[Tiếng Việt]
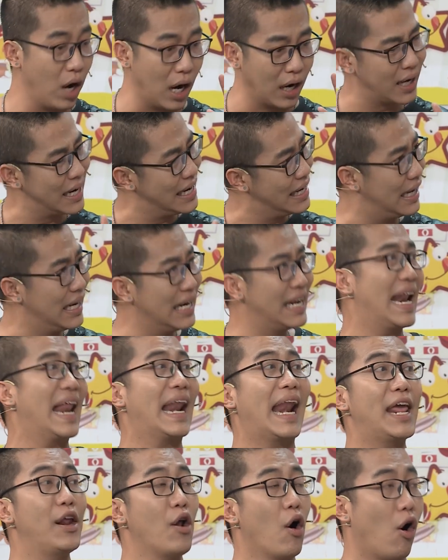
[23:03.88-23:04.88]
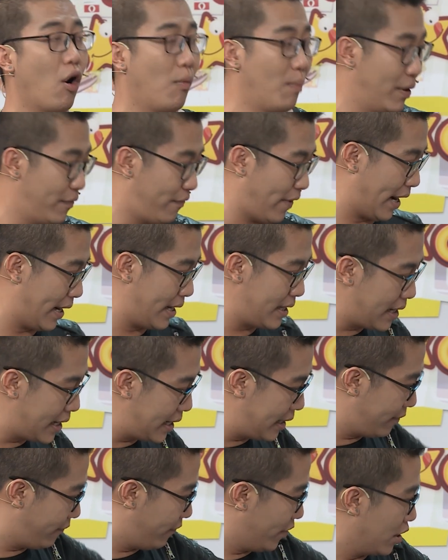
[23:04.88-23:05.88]
lần đi lấy đồ mình phải
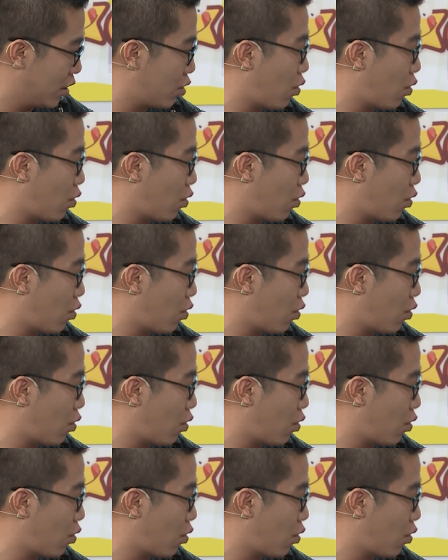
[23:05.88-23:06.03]
đi vượt